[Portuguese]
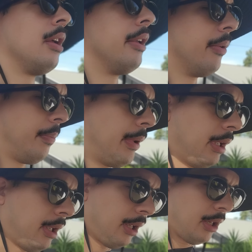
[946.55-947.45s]
eu
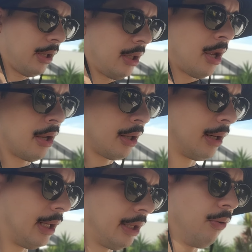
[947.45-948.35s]
peguei,
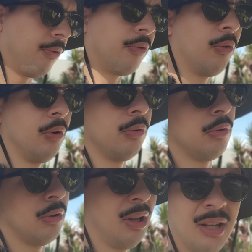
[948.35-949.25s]
liguei o forno,
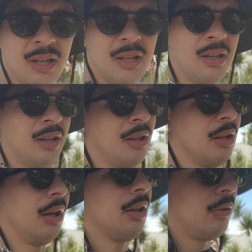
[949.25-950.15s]

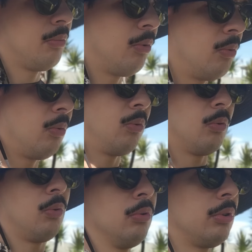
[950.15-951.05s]
porque eu, eu,
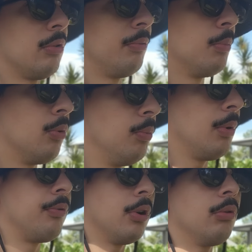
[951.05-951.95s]
eu não tenho, o meu
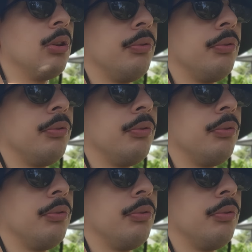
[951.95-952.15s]
forno não é no